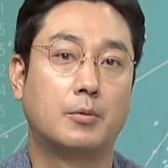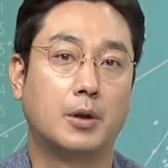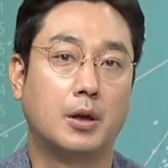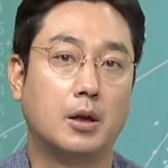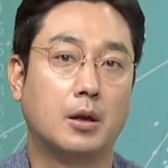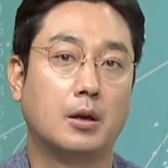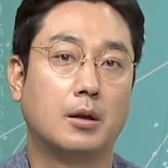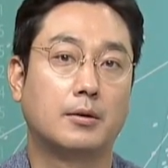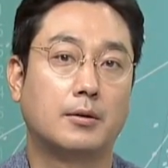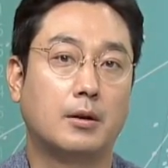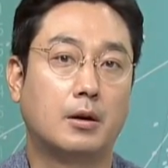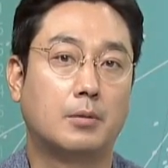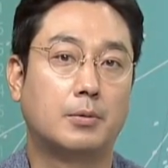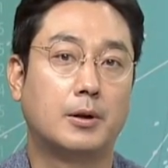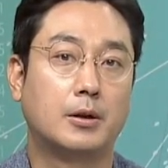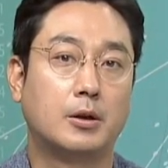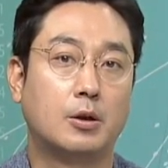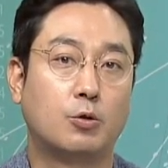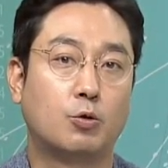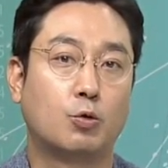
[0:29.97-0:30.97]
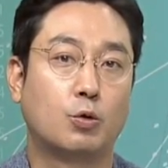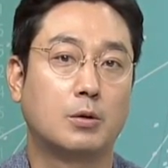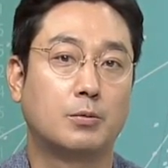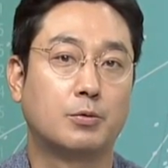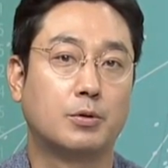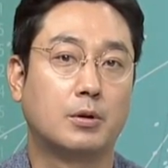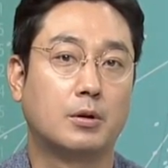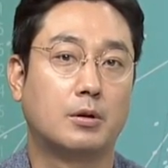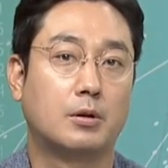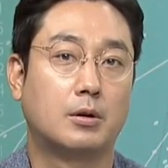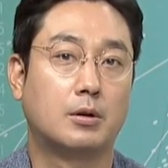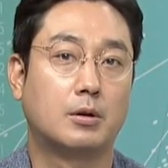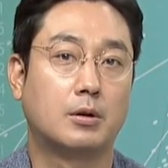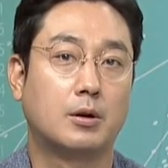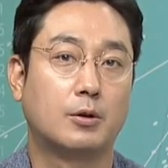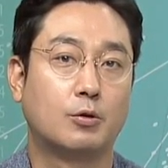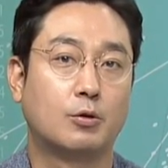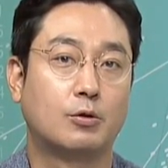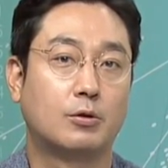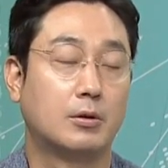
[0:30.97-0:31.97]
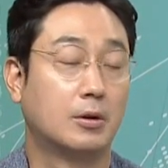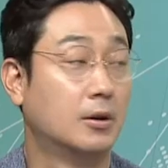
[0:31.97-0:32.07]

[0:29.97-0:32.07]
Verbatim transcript: 창업, 네, 창업할 때 초기부터 계속